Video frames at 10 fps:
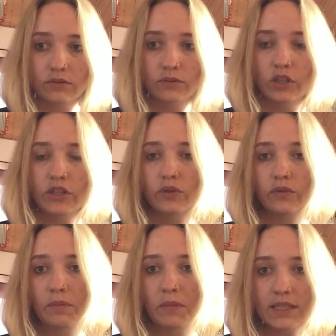wirklich eine
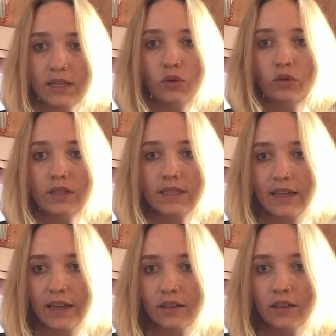Verbesserung
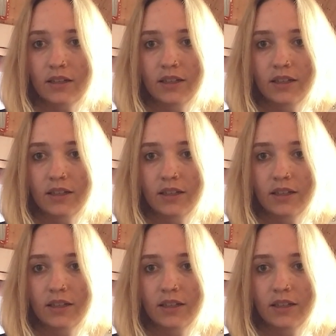gesehen.